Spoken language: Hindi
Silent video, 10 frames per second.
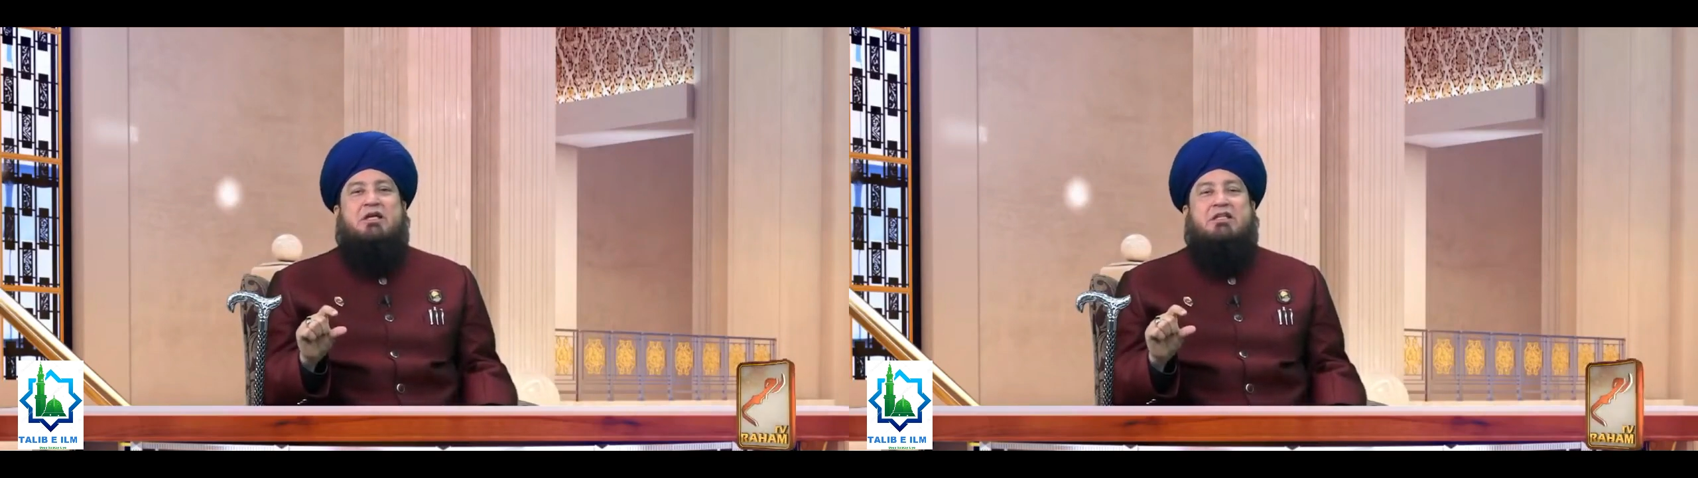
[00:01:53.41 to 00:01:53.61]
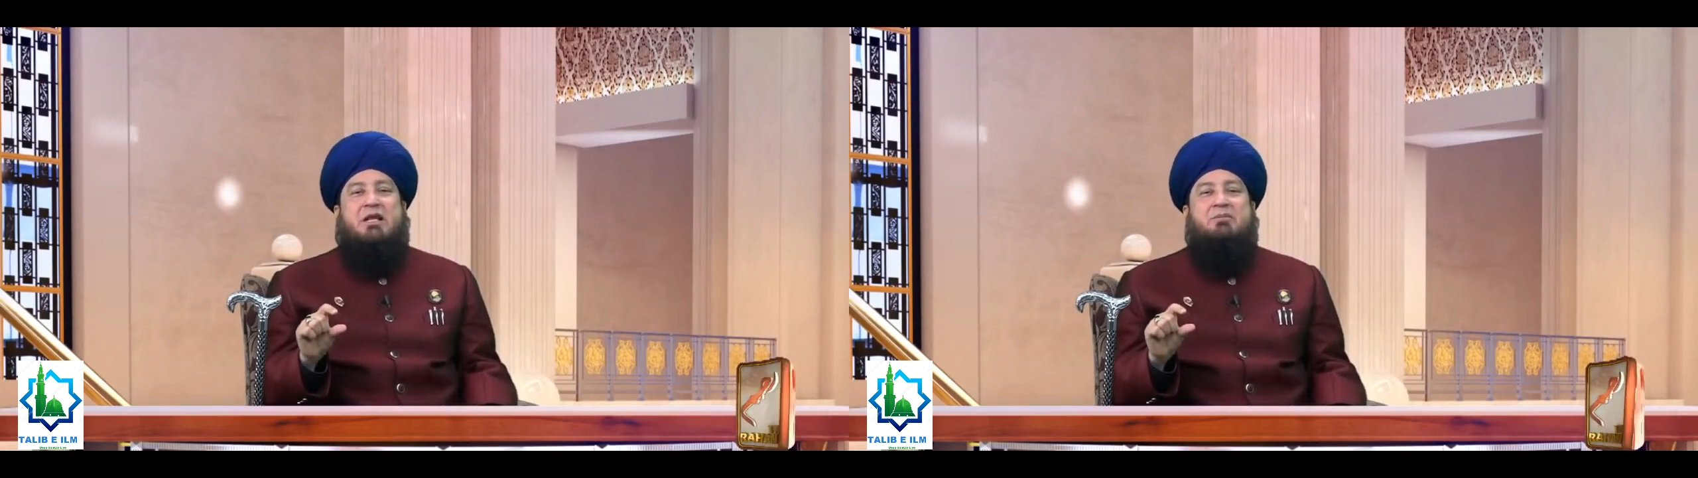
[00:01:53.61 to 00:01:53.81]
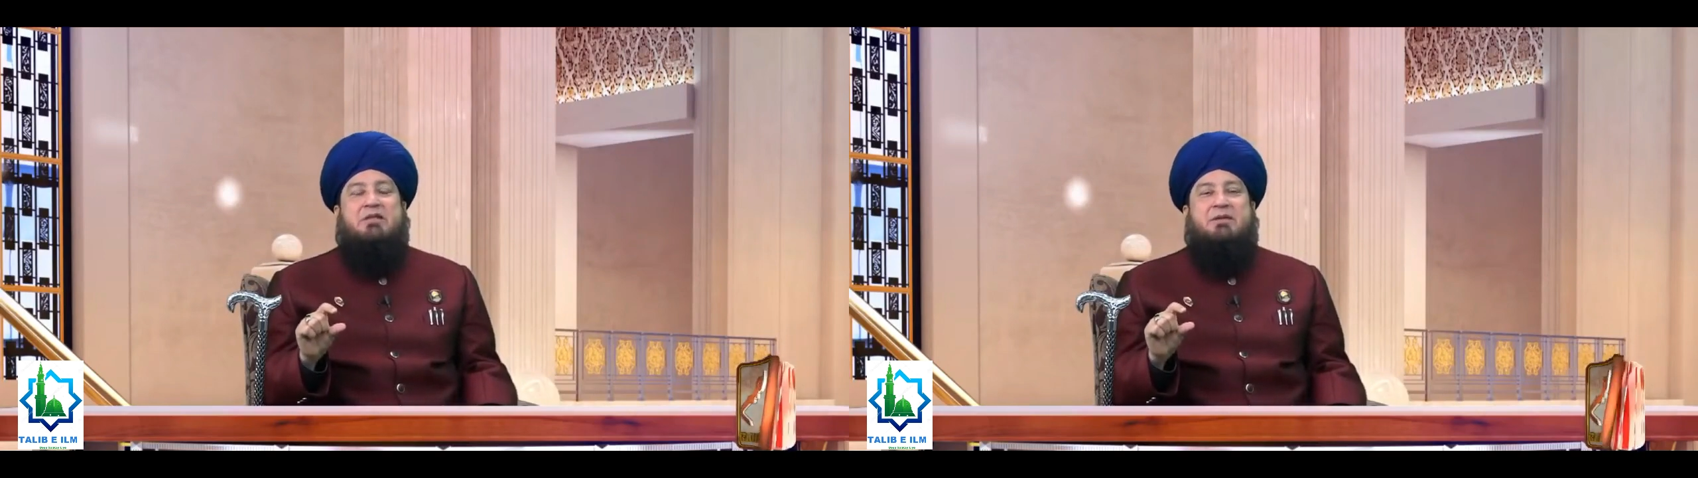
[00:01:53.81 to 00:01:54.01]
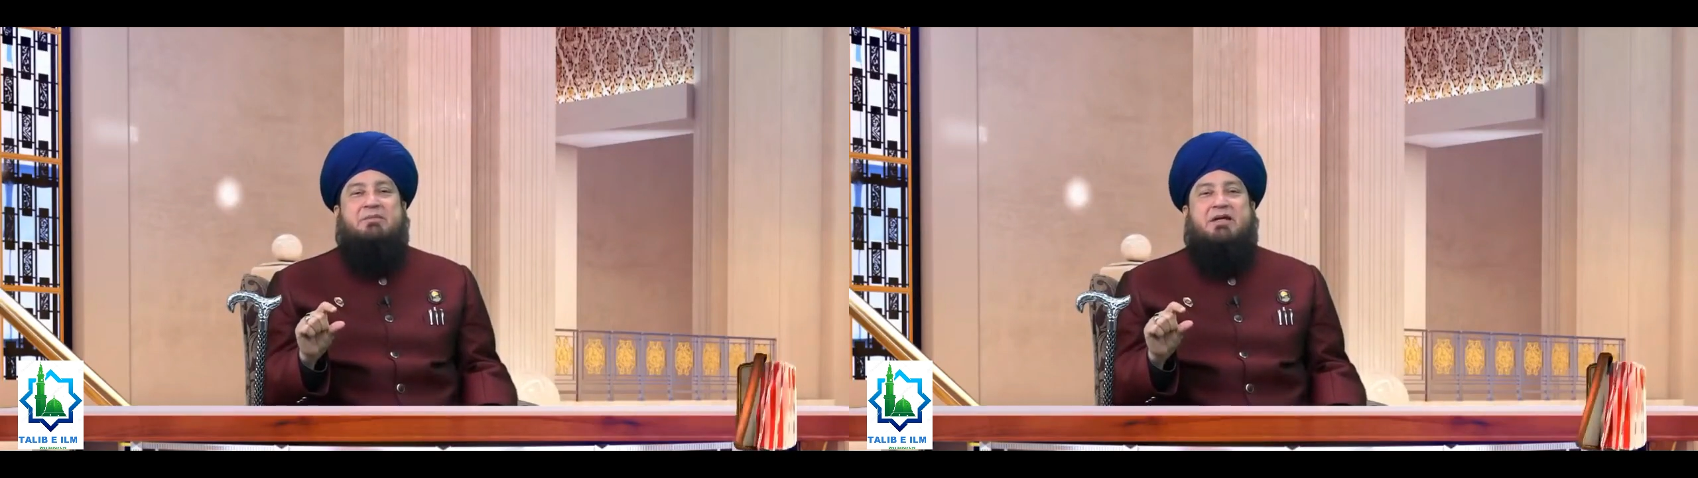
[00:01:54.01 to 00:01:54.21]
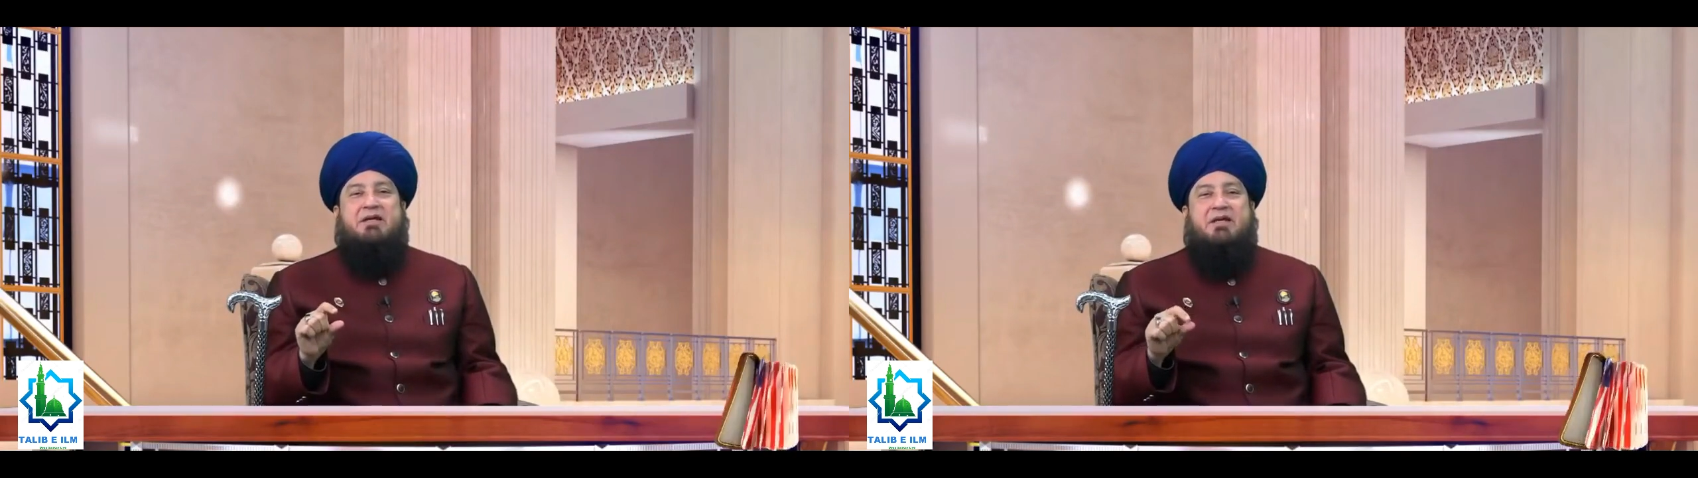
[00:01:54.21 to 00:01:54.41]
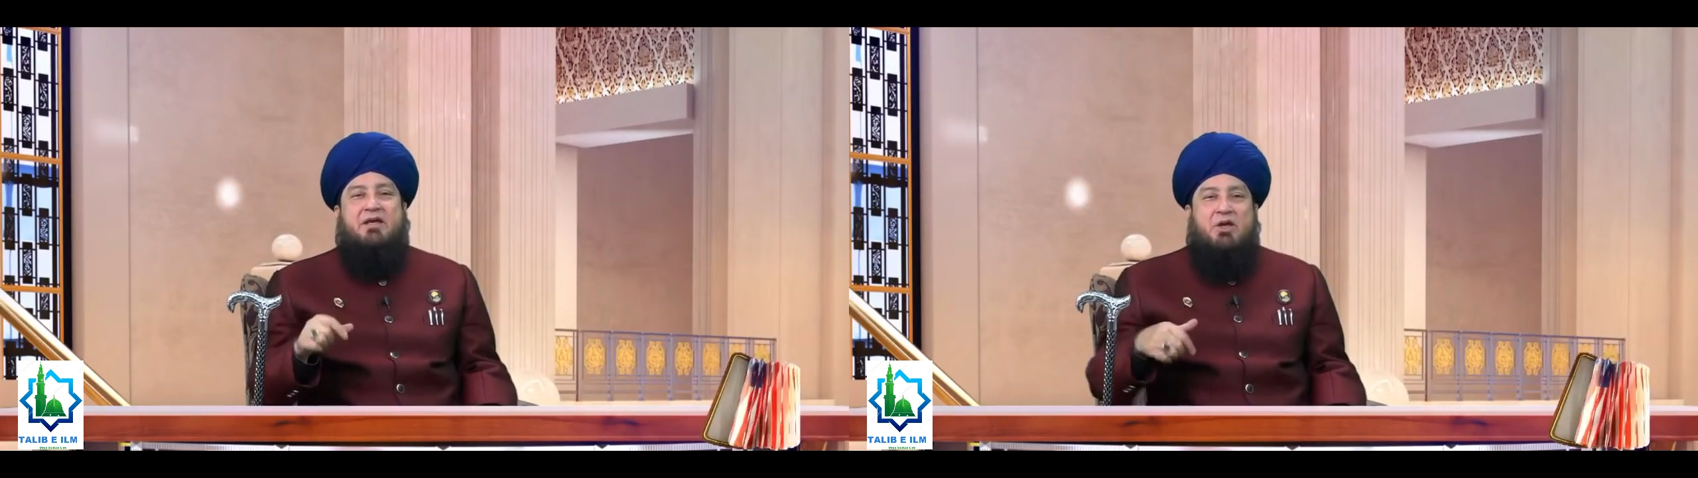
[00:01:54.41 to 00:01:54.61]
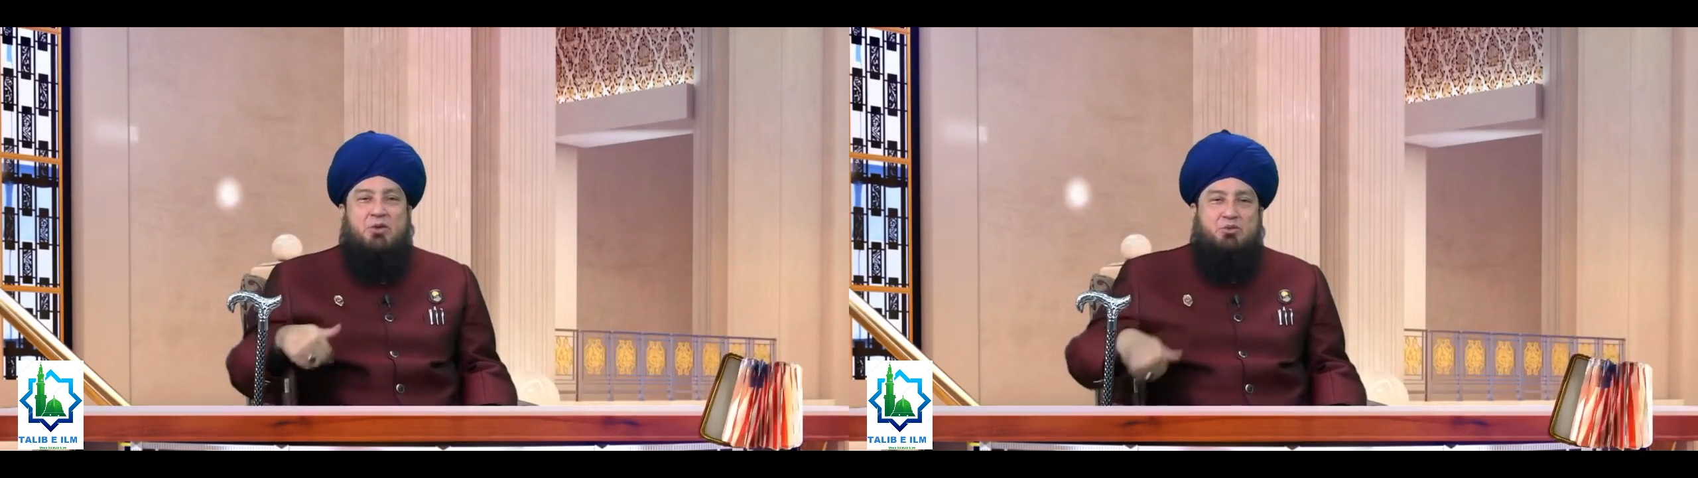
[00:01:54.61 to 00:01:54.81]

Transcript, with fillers: के तेल पे दम करके